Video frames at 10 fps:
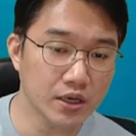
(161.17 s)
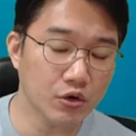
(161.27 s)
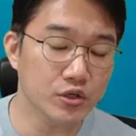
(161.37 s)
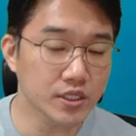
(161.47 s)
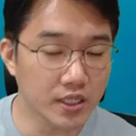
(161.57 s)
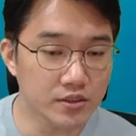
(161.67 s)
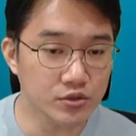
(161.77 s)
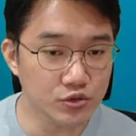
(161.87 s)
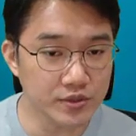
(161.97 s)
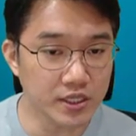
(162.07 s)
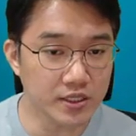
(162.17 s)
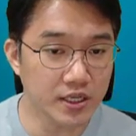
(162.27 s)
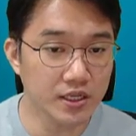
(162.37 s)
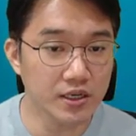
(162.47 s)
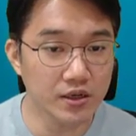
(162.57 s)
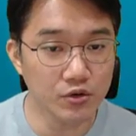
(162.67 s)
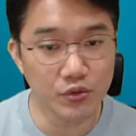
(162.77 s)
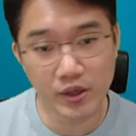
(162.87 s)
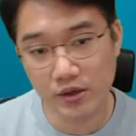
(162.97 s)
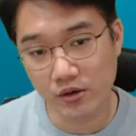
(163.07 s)
거기에 대해서 좀 이야기를
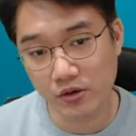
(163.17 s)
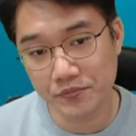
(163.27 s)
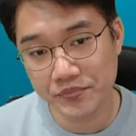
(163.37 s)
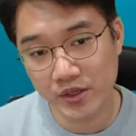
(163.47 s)
하려고 해요